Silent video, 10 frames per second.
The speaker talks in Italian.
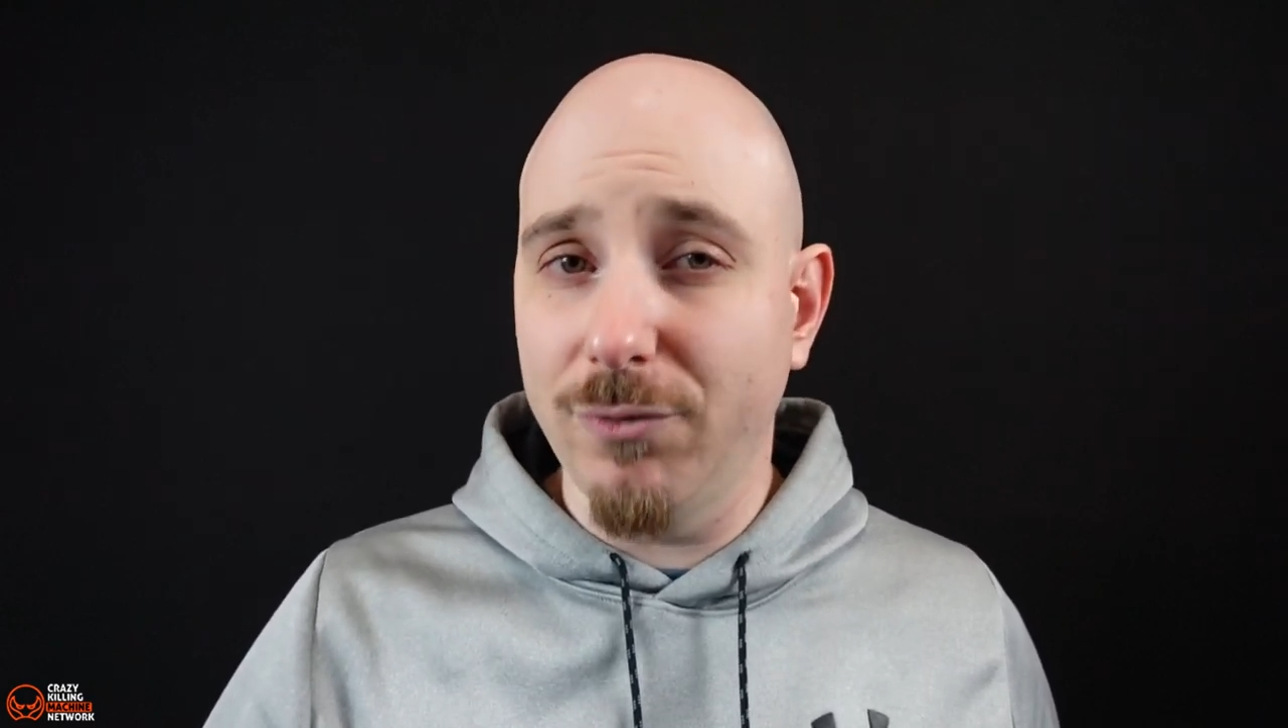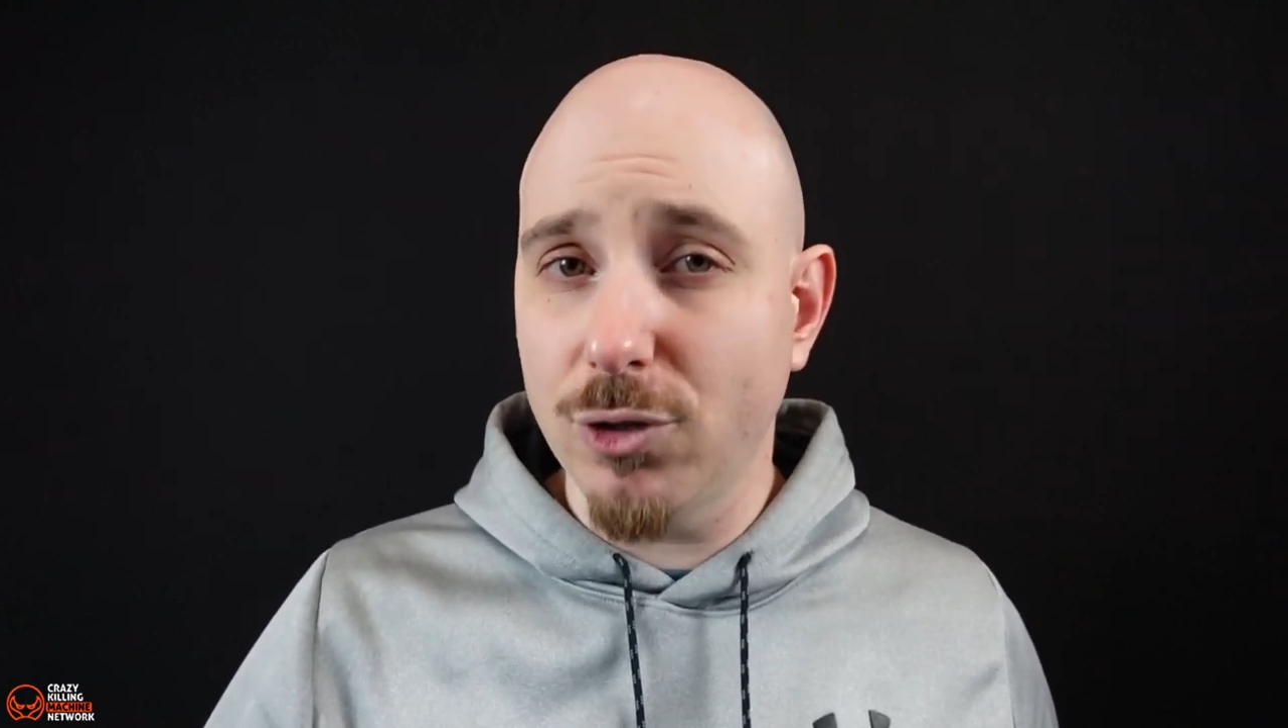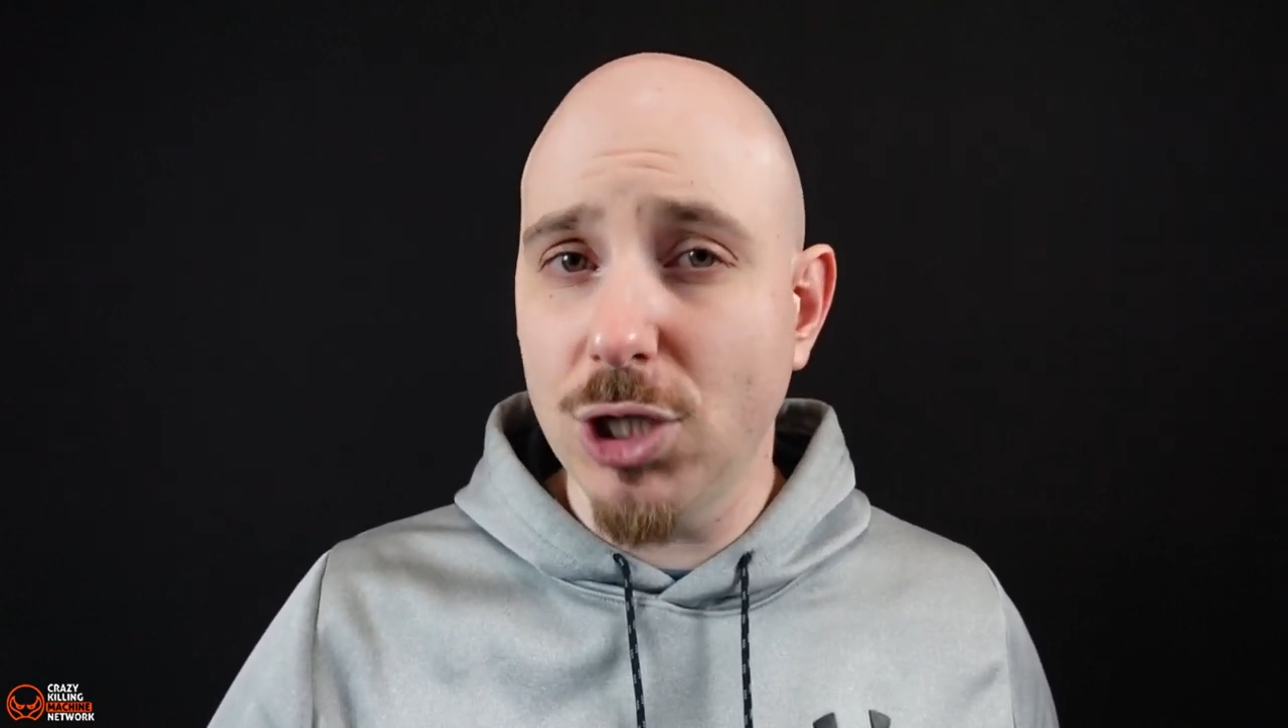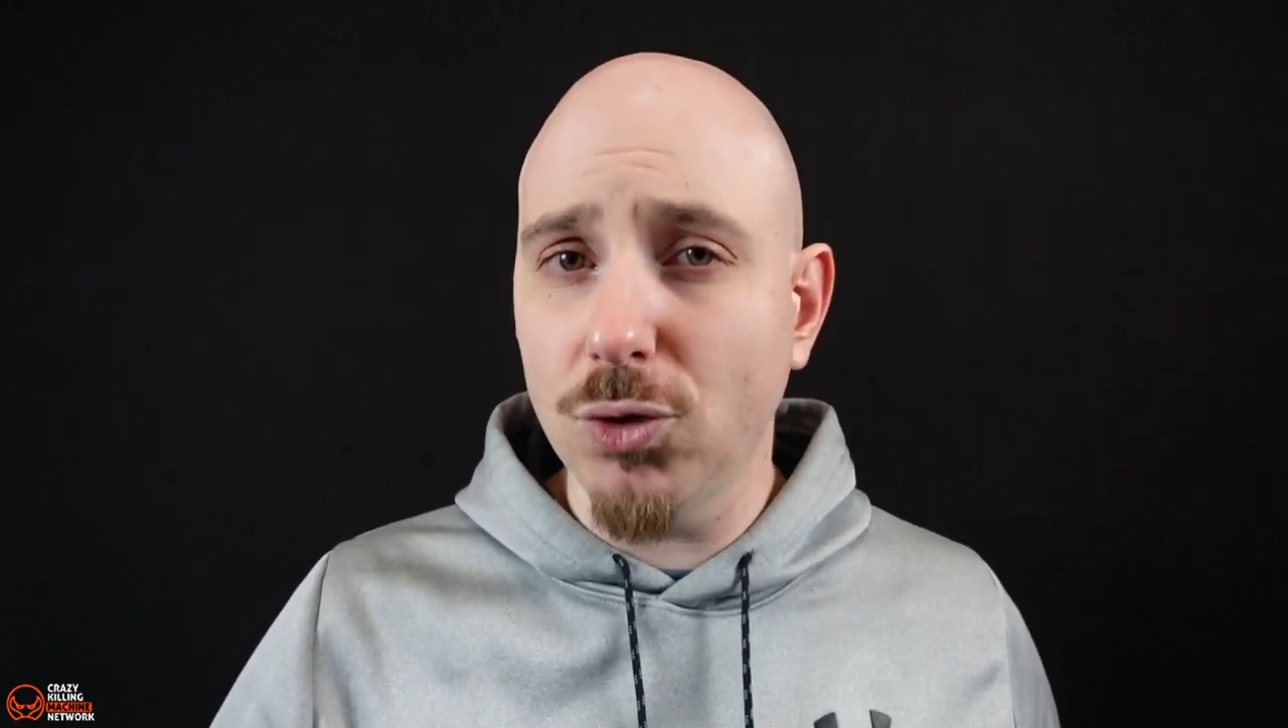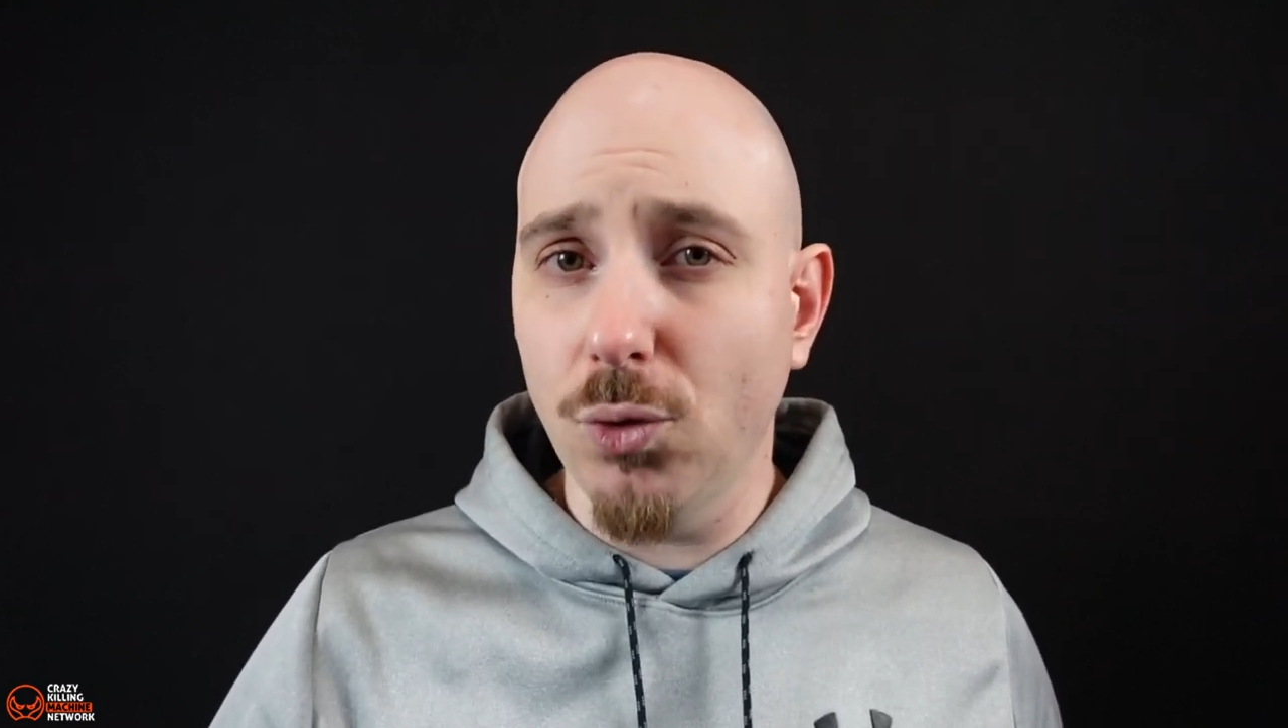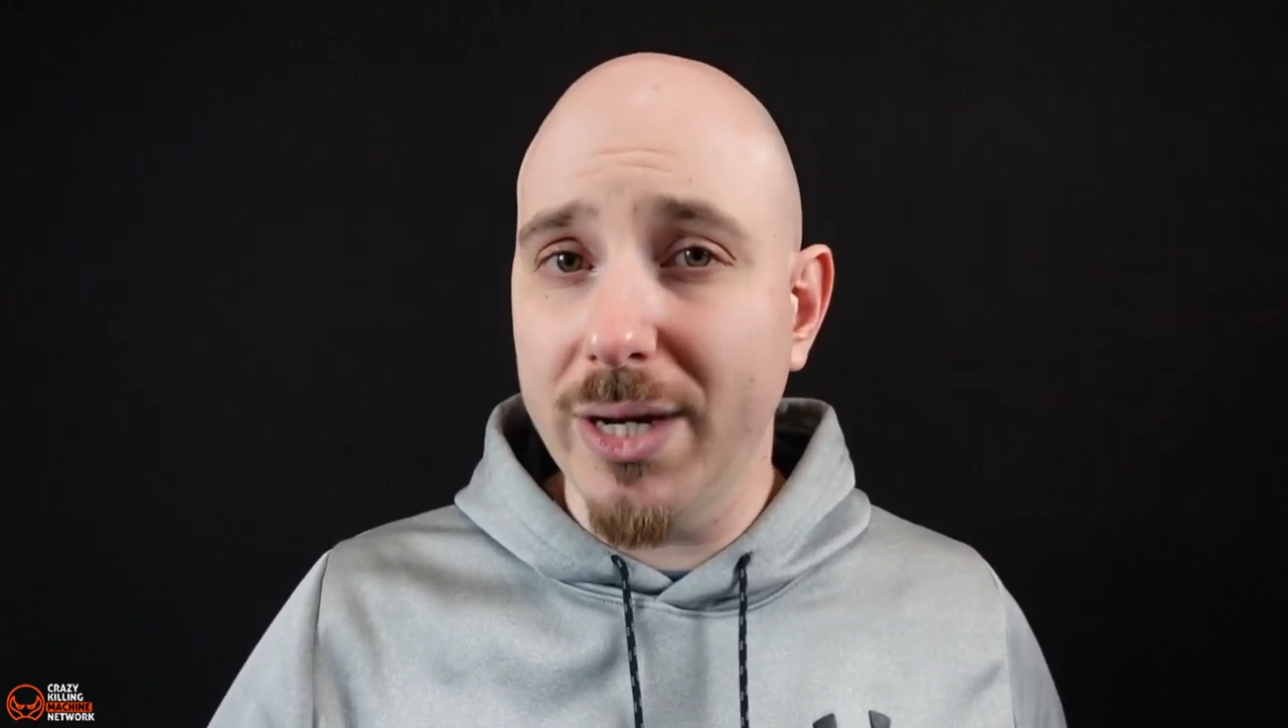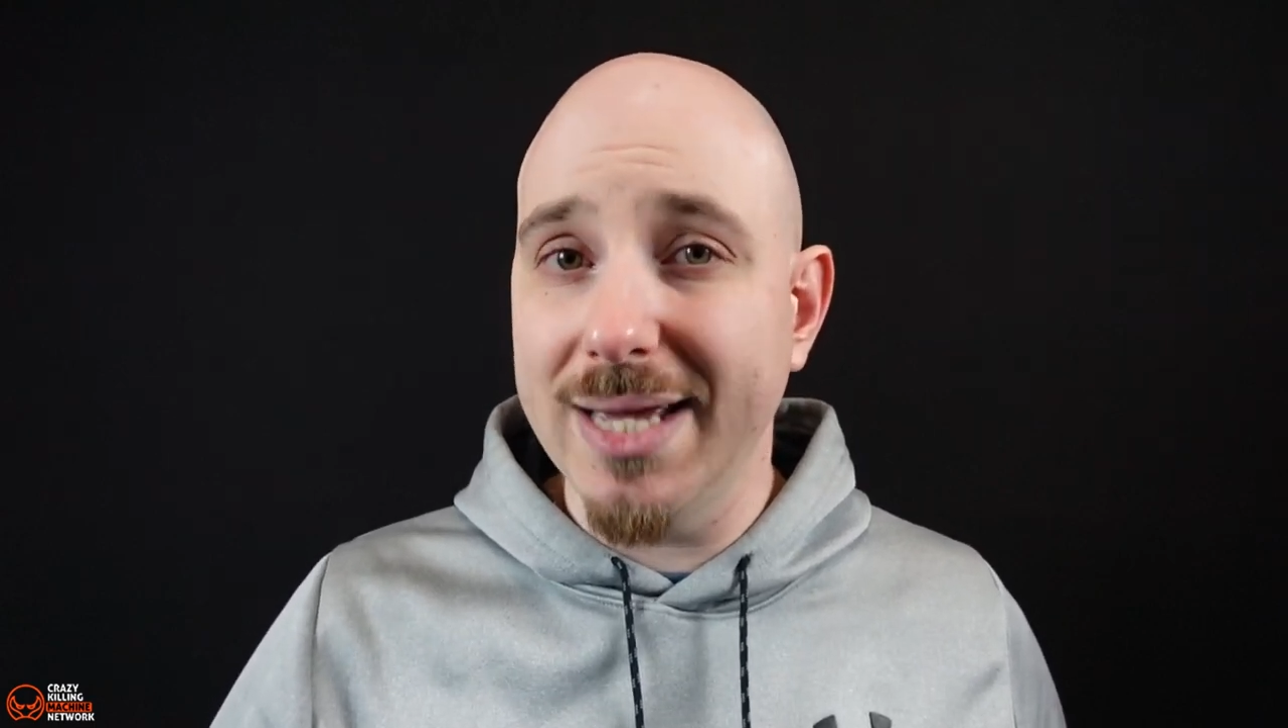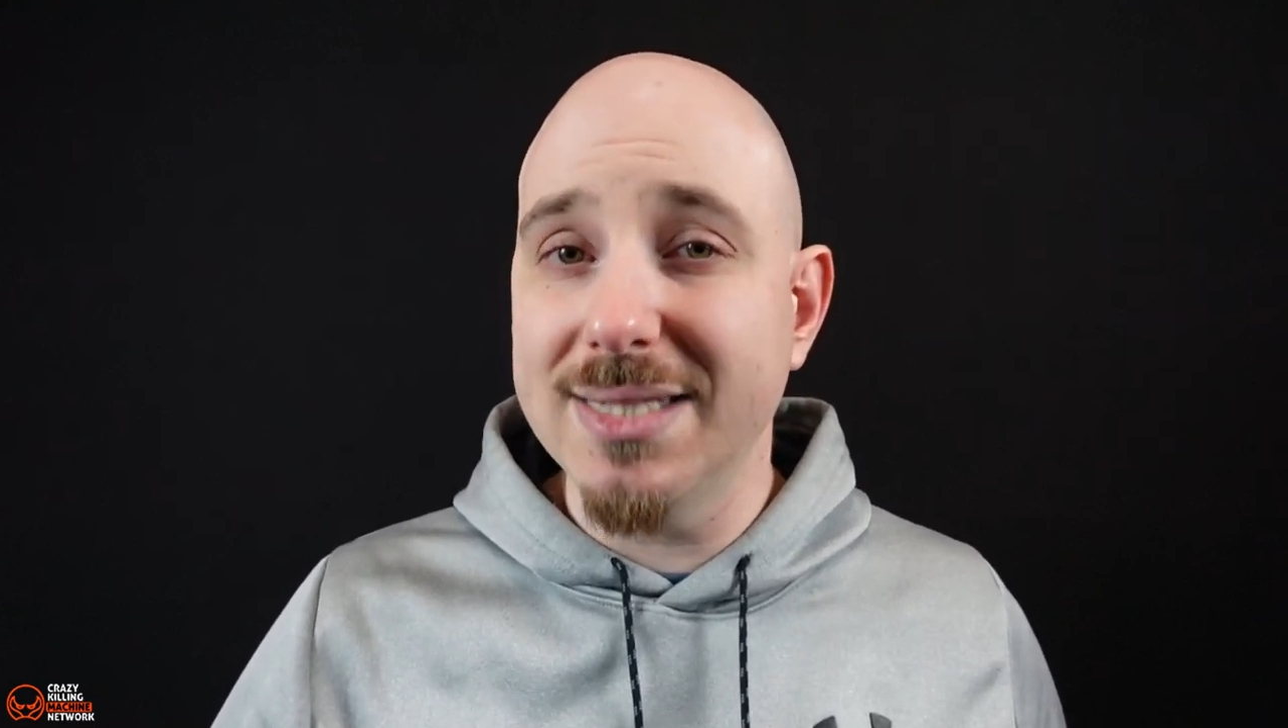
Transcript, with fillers: forgiatori